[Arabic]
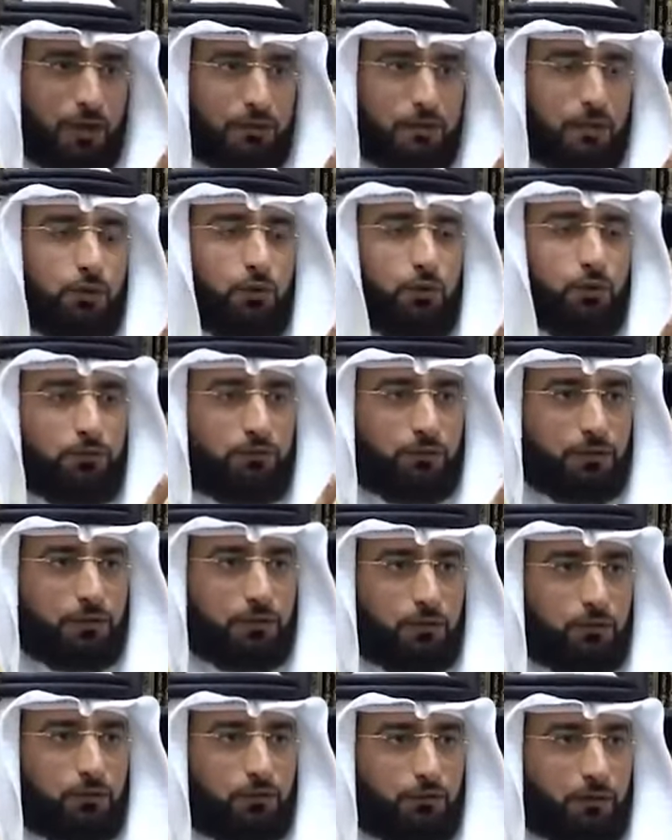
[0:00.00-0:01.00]
تكن
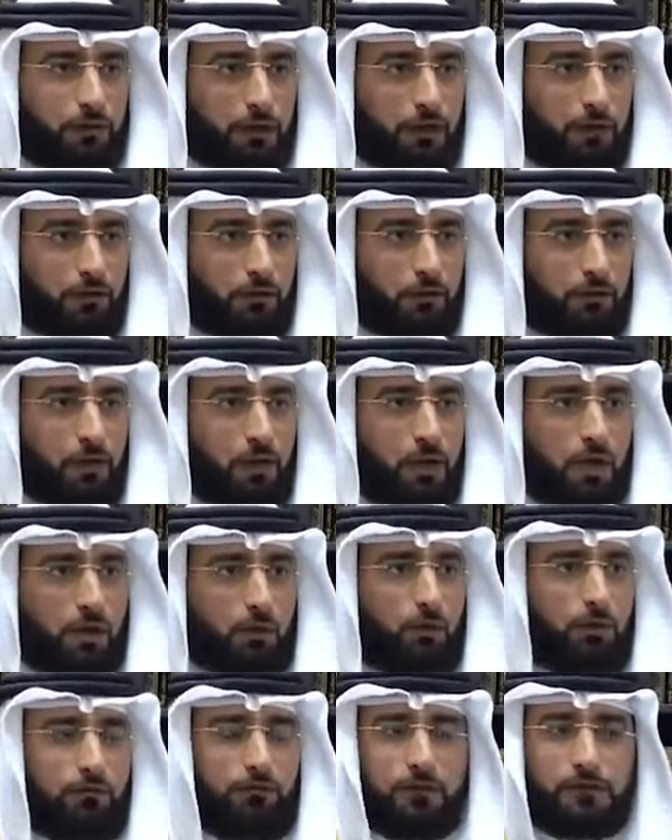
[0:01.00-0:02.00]
فتنة في الأرض
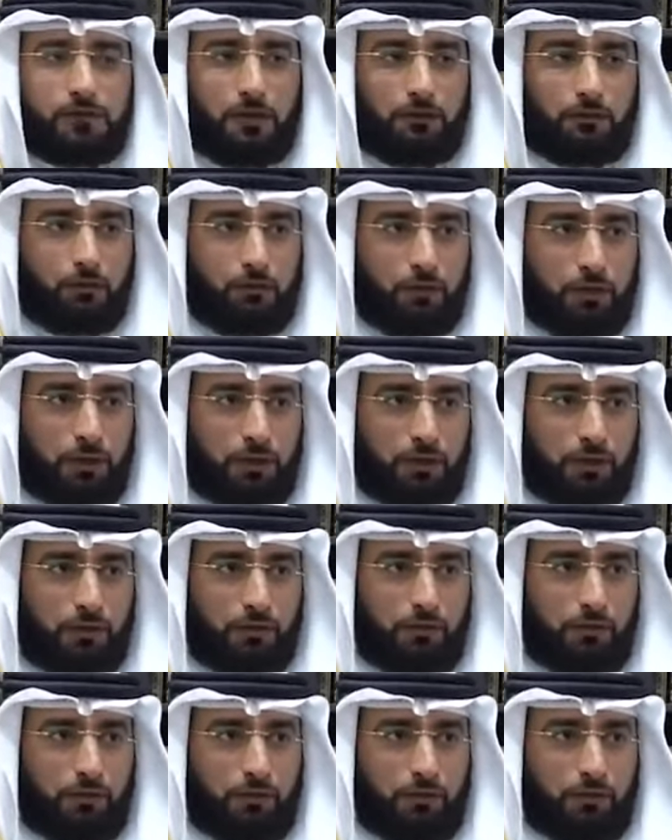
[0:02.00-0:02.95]
وفساد عريض